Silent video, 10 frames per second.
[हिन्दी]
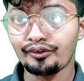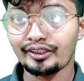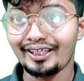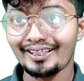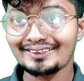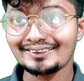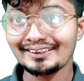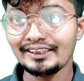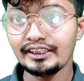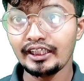और
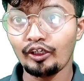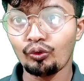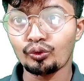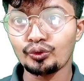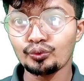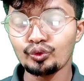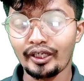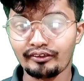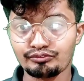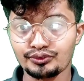एक्स ई ओ टू
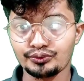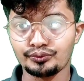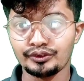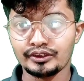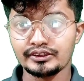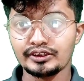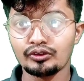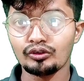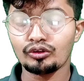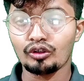एफ टू
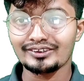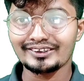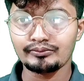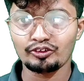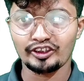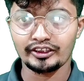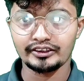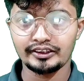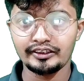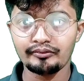जेनॉन ऑक्जी
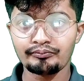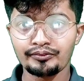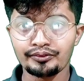फ्लोराइड ठीक है